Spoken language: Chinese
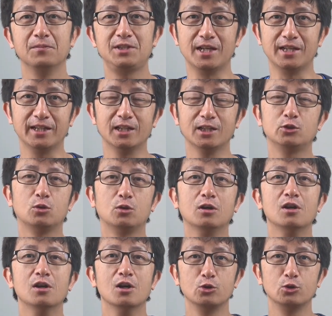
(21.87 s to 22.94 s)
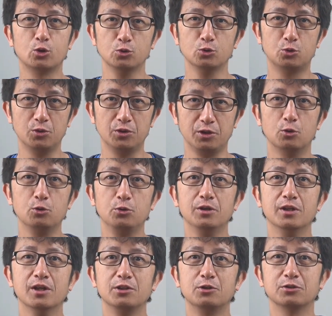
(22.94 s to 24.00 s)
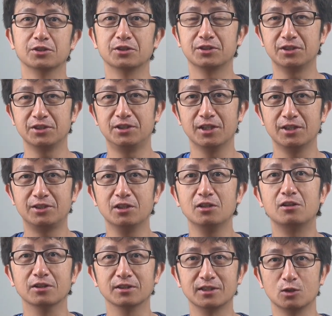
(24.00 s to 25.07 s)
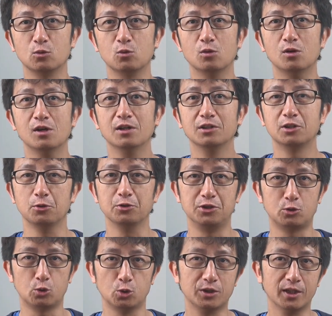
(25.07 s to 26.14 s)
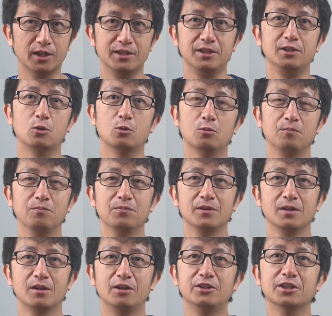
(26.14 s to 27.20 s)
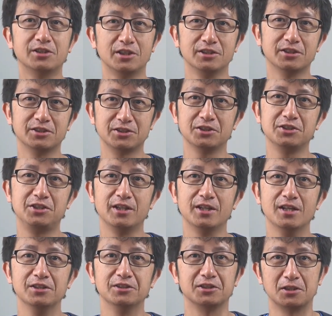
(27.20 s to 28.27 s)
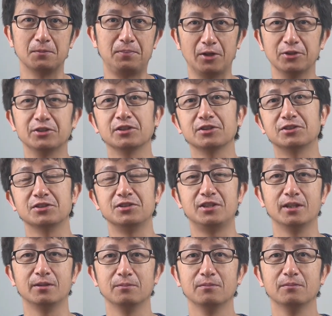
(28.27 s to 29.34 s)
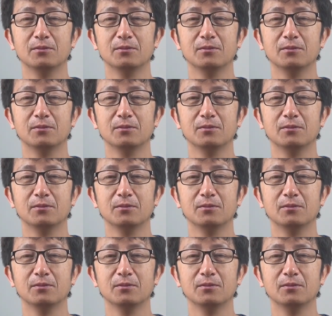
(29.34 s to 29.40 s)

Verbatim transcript: 简单来说，充足理由律就是世界任何事物都有其存在的理由，而且这里的世界只是表象的世界。